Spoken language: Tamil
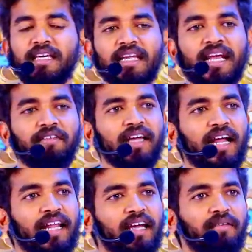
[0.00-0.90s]
இறைவனை
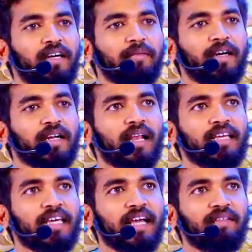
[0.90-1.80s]
அடைய வேண்டும் என்றால்
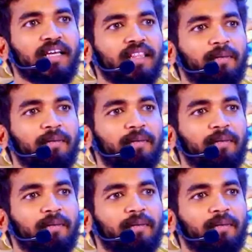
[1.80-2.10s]
இறைவன் எந்த